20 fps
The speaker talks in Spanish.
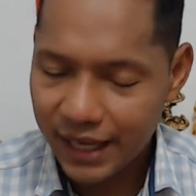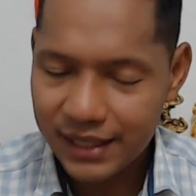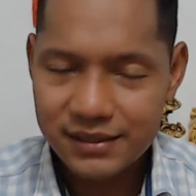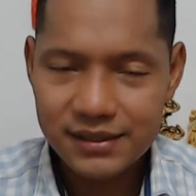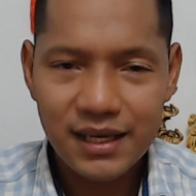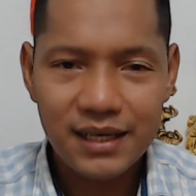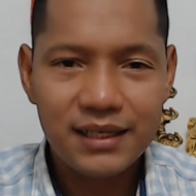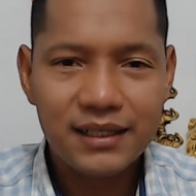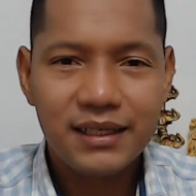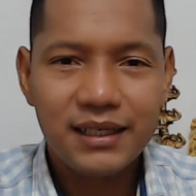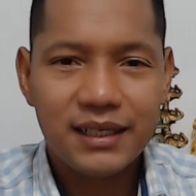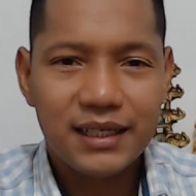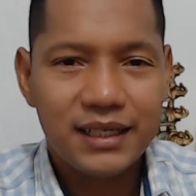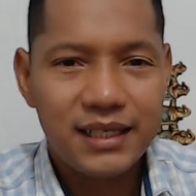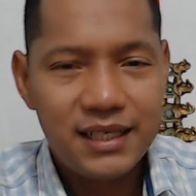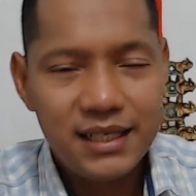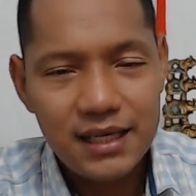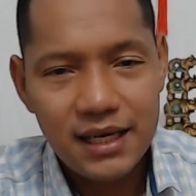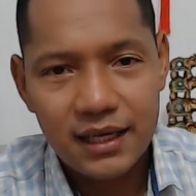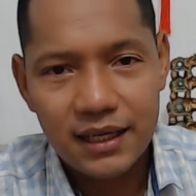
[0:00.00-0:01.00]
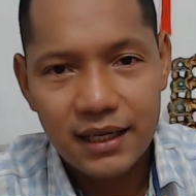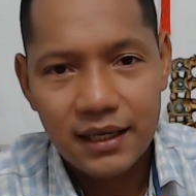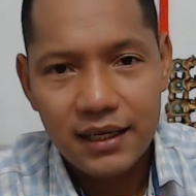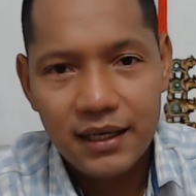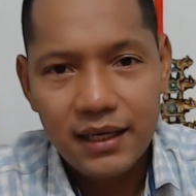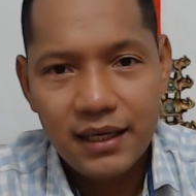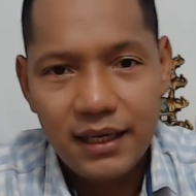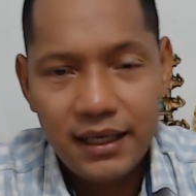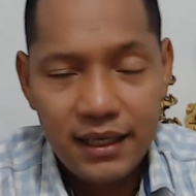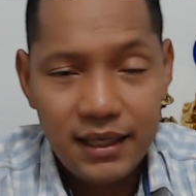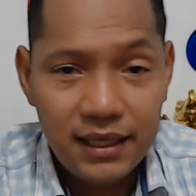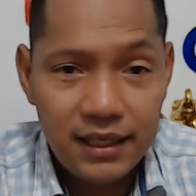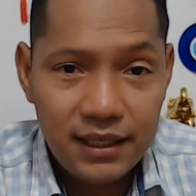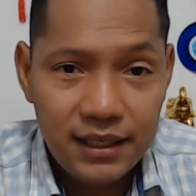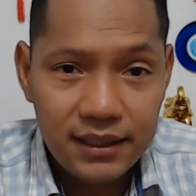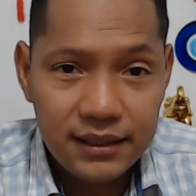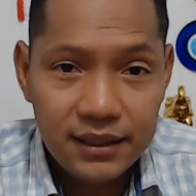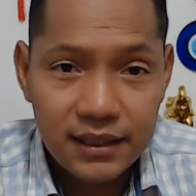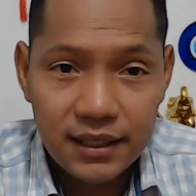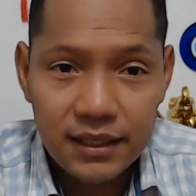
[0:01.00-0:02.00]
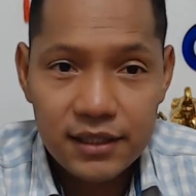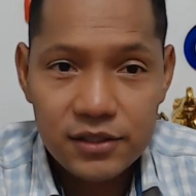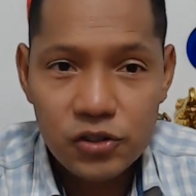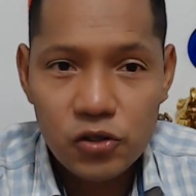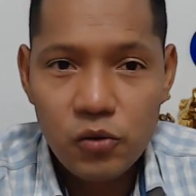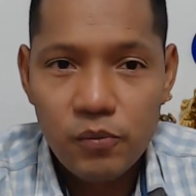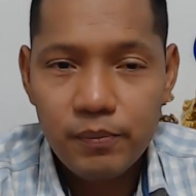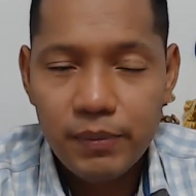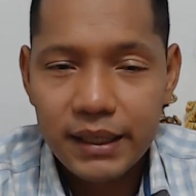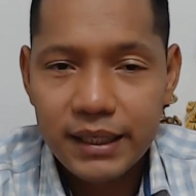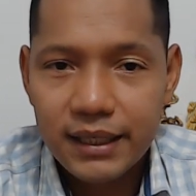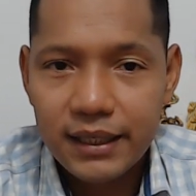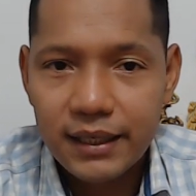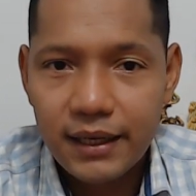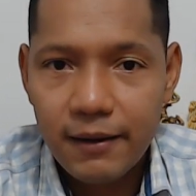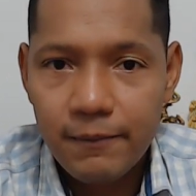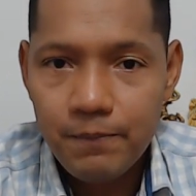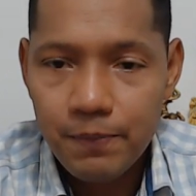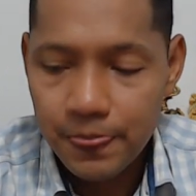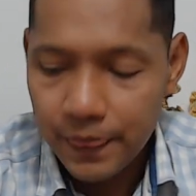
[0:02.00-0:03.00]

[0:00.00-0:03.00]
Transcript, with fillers: esa energía eh, de relación pareja